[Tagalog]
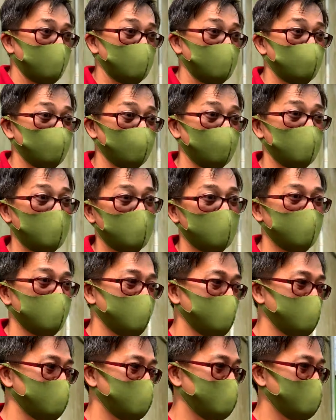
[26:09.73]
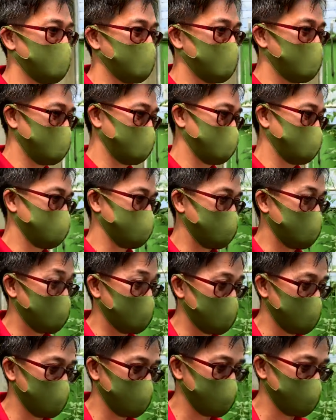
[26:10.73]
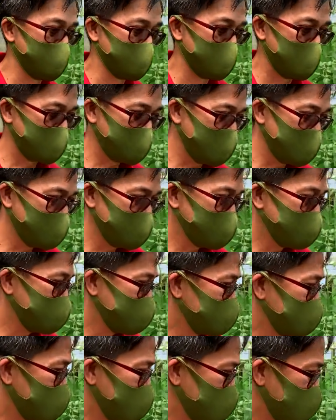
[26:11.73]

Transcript: mature na. Mm-hmm. Yan. Again, this is the